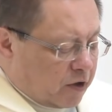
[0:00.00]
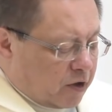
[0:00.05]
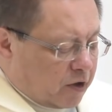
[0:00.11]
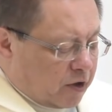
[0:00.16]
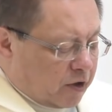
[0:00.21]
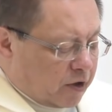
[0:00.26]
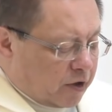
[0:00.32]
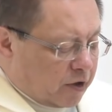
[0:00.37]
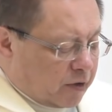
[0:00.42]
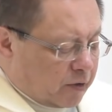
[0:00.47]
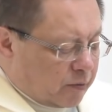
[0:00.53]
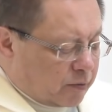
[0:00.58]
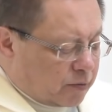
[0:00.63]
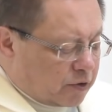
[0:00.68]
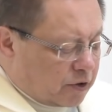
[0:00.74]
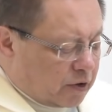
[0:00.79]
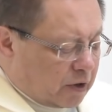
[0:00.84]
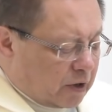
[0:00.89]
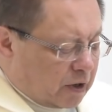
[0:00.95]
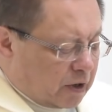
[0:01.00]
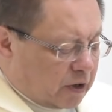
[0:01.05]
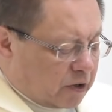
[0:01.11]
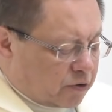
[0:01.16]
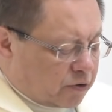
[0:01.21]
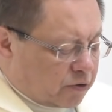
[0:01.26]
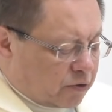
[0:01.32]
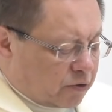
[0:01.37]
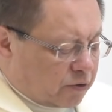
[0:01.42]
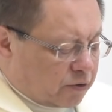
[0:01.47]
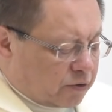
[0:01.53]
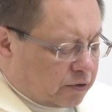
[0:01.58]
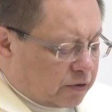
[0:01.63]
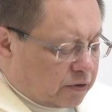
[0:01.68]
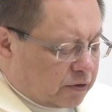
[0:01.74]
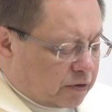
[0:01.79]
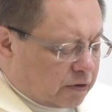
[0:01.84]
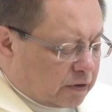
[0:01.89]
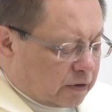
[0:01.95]
e,
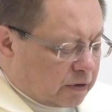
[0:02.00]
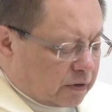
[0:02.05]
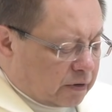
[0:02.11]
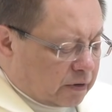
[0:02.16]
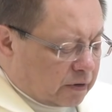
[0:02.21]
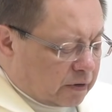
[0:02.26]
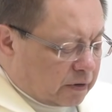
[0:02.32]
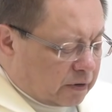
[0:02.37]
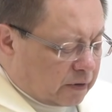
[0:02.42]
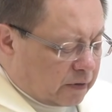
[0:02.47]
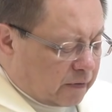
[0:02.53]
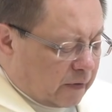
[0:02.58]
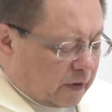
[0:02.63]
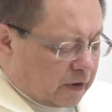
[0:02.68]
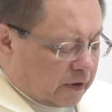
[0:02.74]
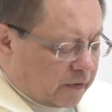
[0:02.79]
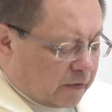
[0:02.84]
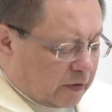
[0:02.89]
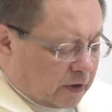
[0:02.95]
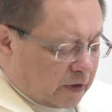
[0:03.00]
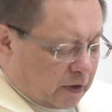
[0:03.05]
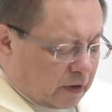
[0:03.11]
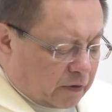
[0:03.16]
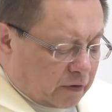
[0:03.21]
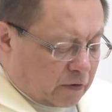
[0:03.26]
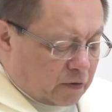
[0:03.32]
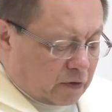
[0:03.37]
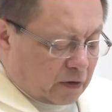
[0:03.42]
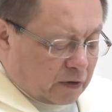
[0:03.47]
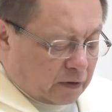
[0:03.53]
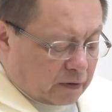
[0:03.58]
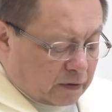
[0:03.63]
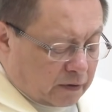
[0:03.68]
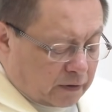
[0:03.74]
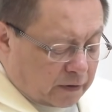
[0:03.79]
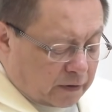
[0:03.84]
przynależność, e, kwalifikacja